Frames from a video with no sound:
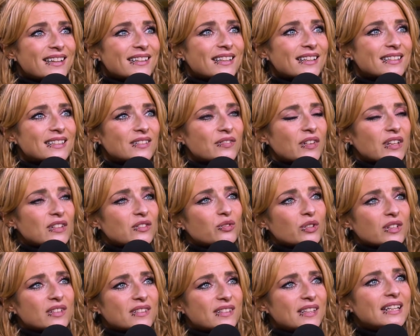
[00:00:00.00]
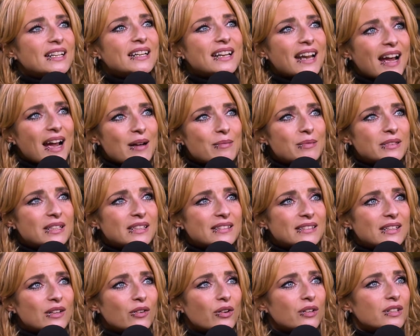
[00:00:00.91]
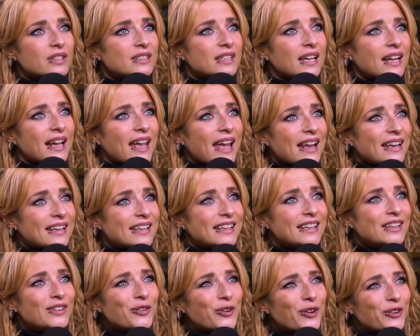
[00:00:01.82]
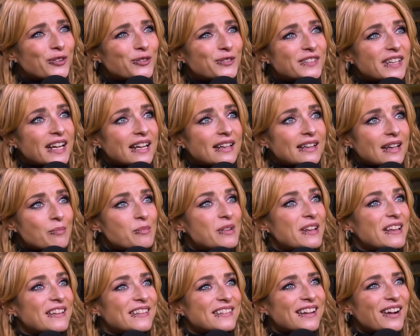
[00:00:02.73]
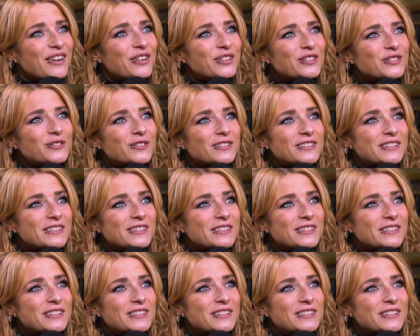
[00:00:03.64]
dass ich was zu erzählen habe, dass die Leute da gerne hinhören und sagen, ja, mir geht's auch so.